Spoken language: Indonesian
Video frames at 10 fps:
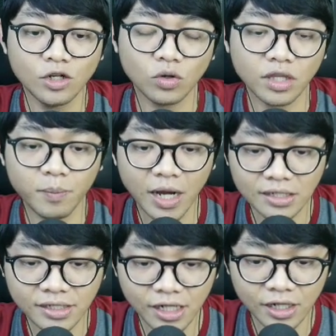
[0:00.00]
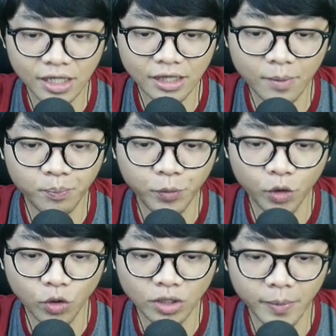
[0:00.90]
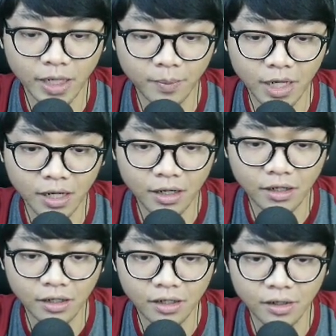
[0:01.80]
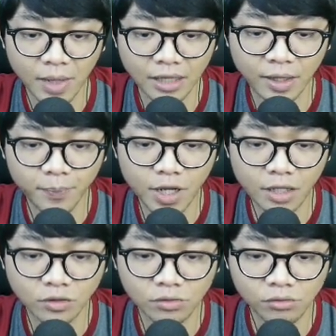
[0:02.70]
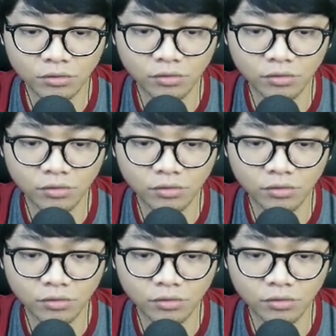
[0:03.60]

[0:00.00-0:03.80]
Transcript: Induknya berhasil. Kita bunuh teman-teman. Mantap gak tuh?